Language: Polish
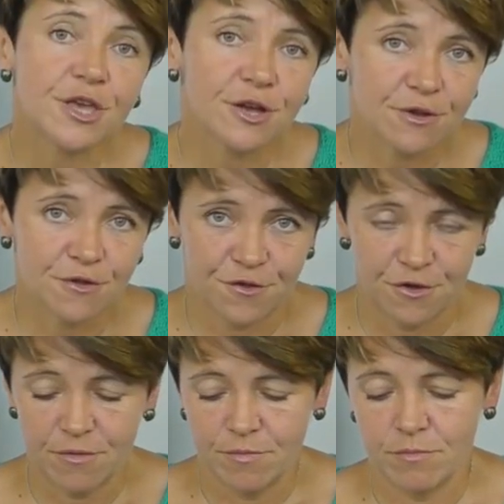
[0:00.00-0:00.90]
nie
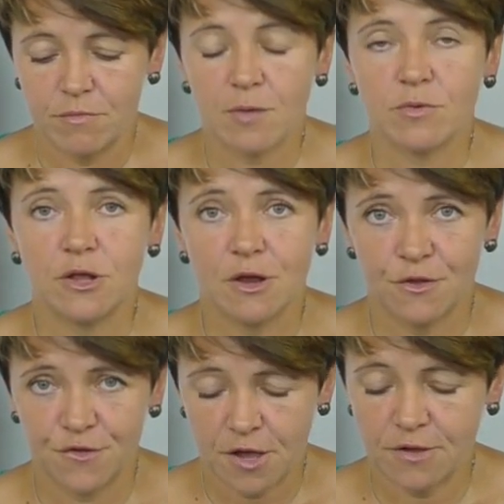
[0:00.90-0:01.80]
gryzie, mam
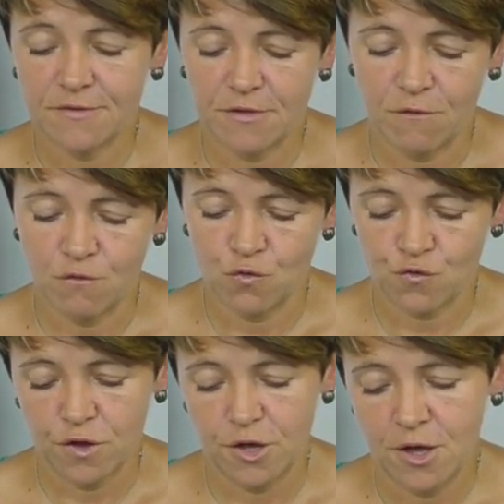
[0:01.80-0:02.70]
kilka dzianin z tej
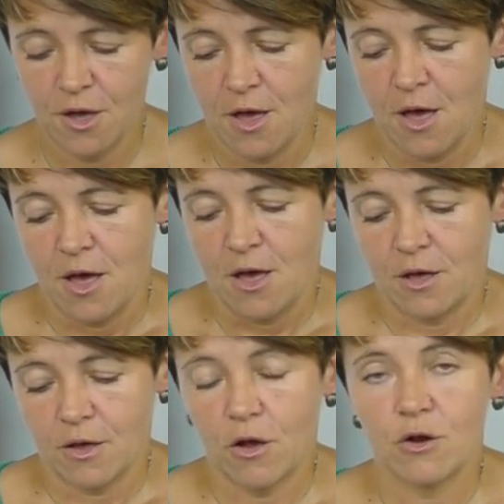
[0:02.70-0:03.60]
włóczki.
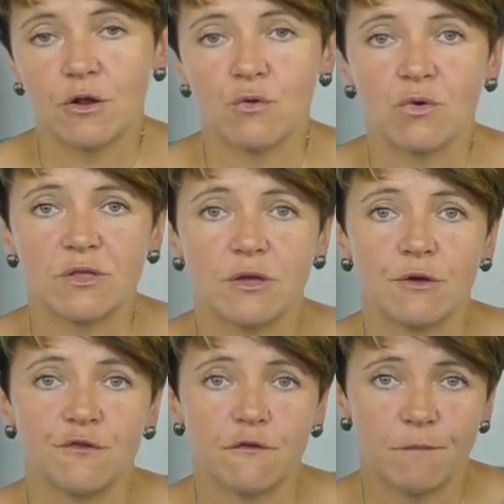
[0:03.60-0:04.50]
E, kolory
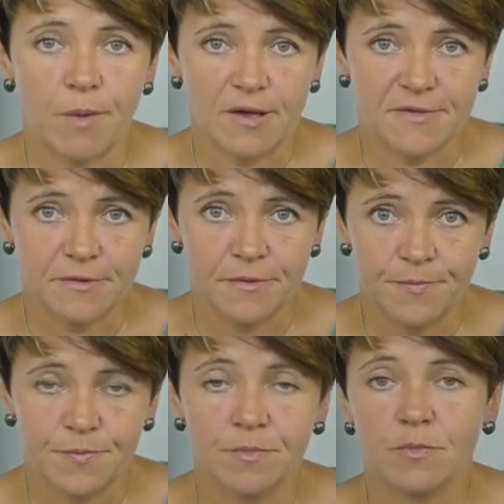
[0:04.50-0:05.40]
układają się w pasy.
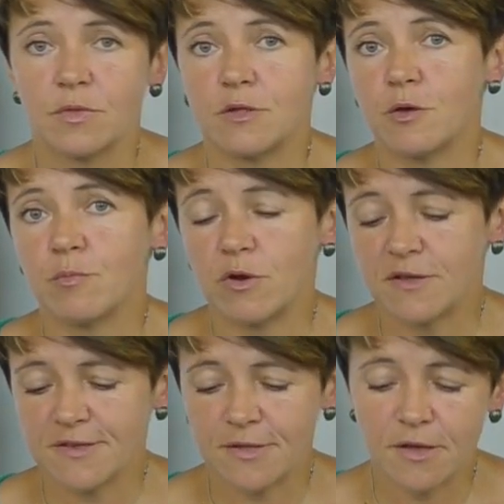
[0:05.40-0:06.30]

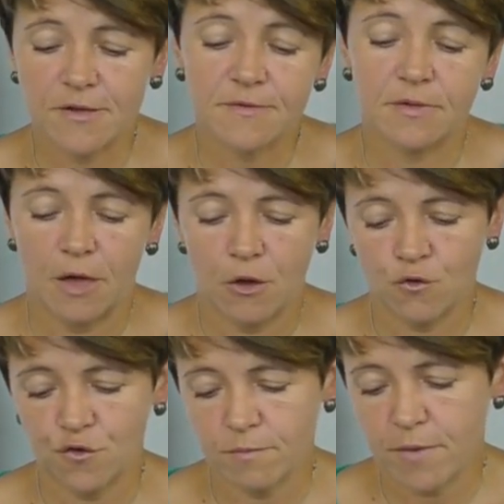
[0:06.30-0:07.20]
Polecana jest,
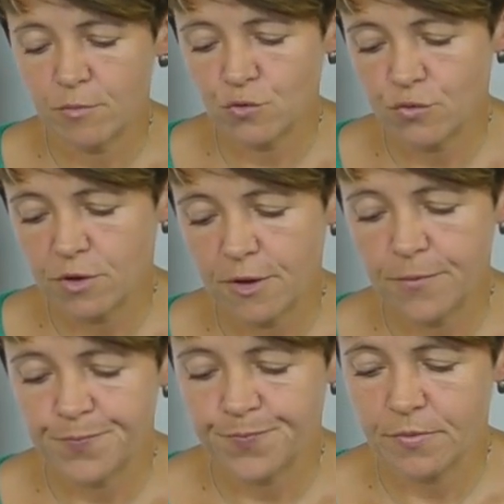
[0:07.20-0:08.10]
jako że mamy
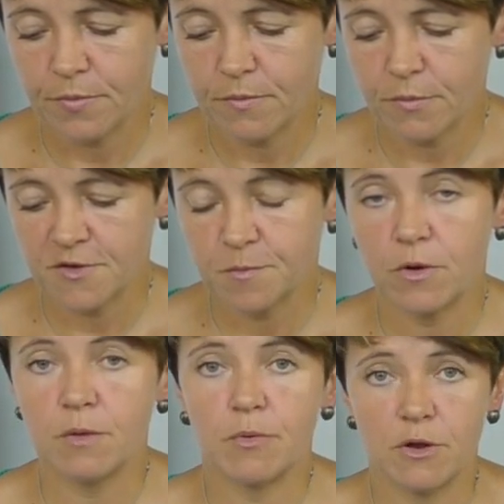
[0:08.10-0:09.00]
tutaj Mm, z
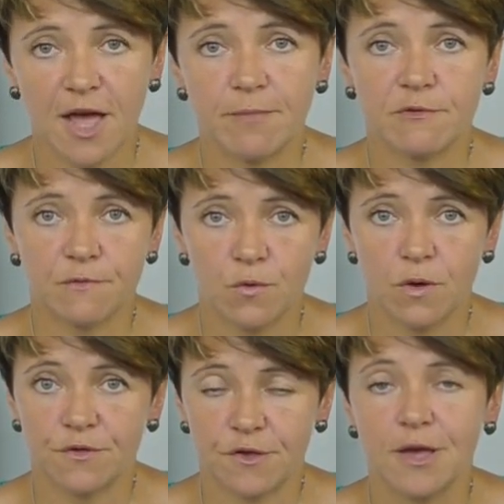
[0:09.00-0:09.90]
poliamid w
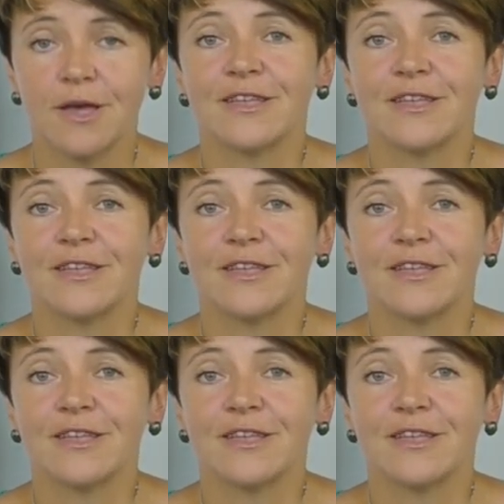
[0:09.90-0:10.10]
składzie